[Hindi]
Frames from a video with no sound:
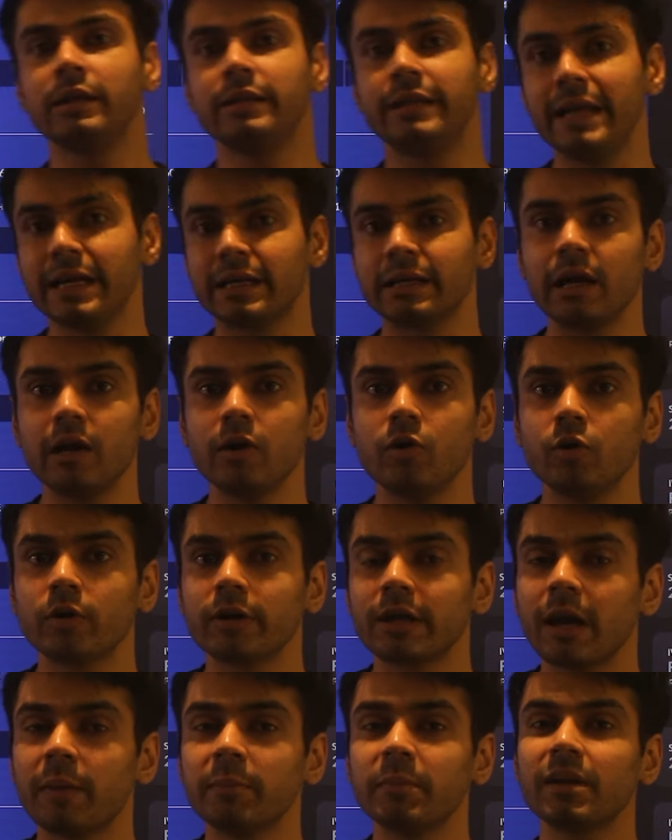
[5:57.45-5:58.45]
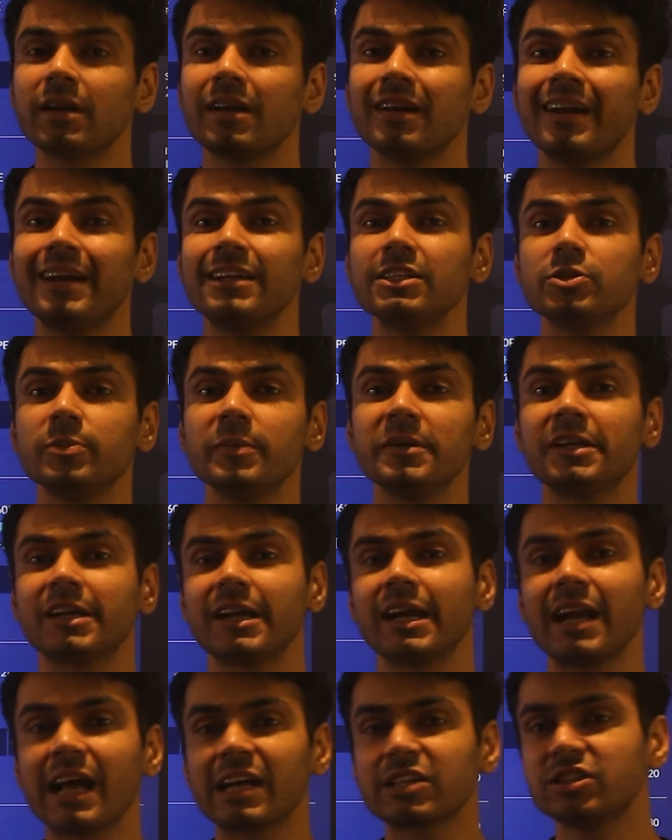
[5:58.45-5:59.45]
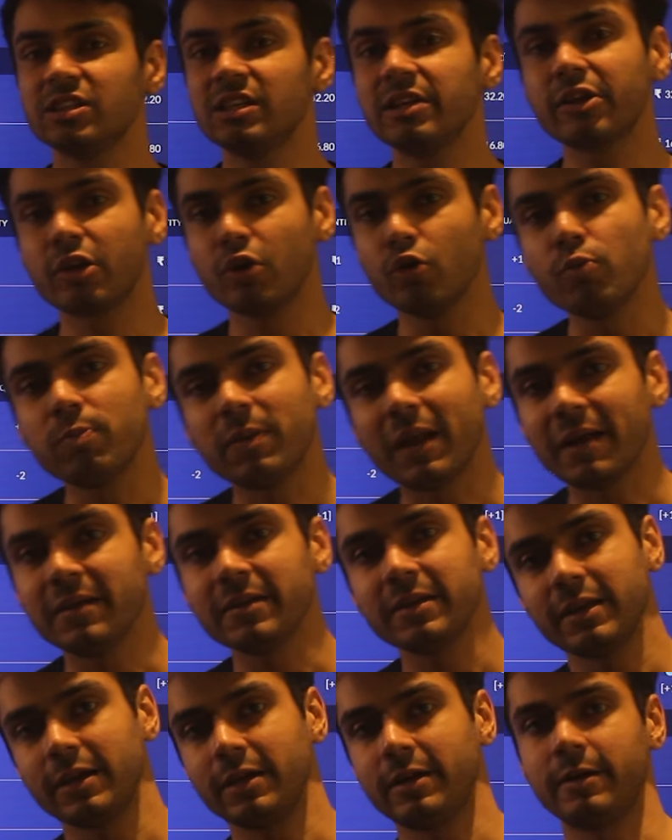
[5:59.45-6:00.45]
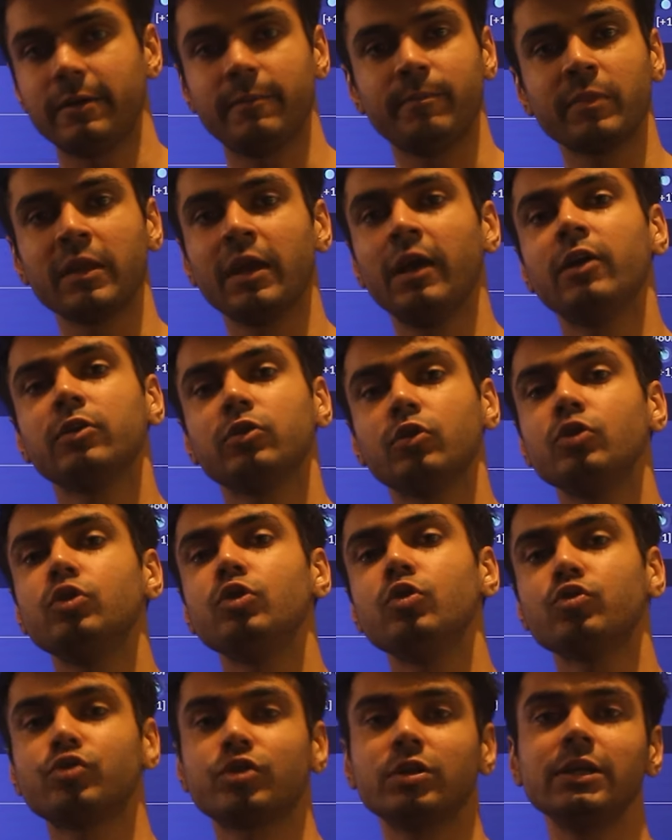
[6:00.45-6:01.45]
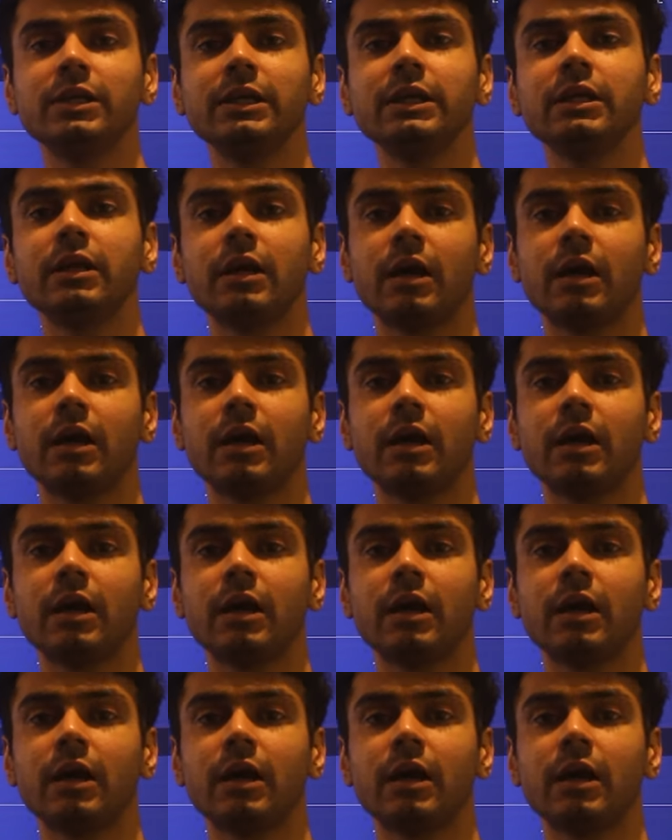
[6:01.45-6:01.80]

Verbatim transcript: देखना हो कि हमने रिलायंस में ट्रेड एक्चुअली क्यों प्लान किया है तो यूजुअली